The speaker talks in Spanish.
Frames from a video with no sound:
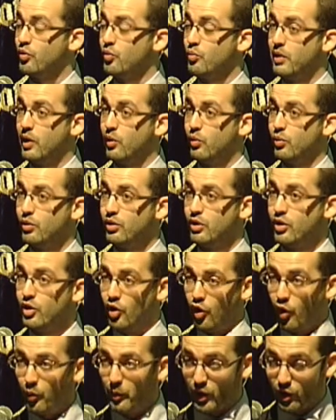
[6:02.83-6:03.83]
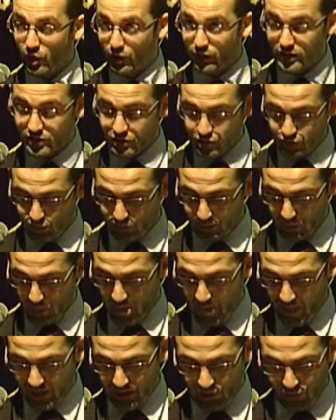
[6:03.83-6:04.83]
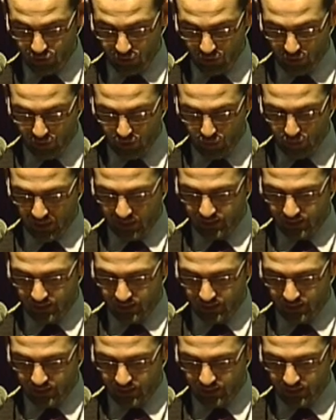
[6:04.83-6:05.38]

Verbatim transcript: de un baúl, o mejor dicho, en el fondo de un